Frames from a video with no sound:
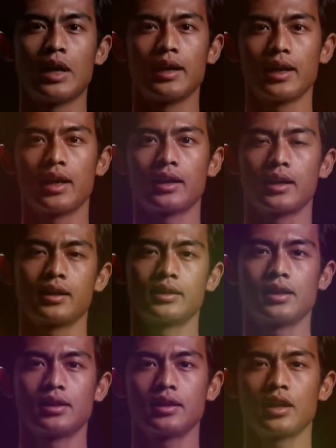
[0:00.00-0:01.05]
Bahkan
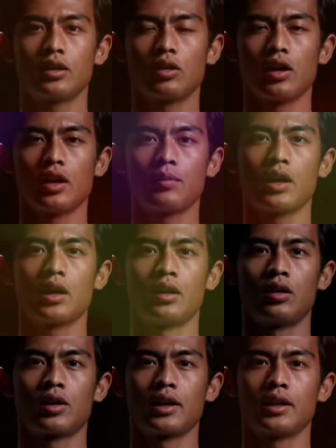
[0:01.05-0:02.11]
Transfermarkt,
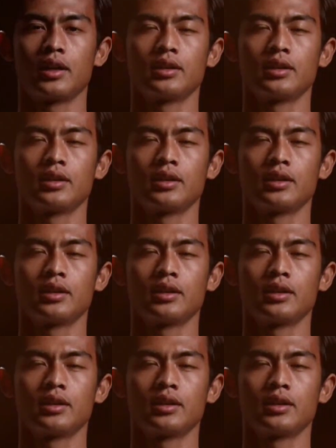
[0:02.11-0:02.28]
Co, ID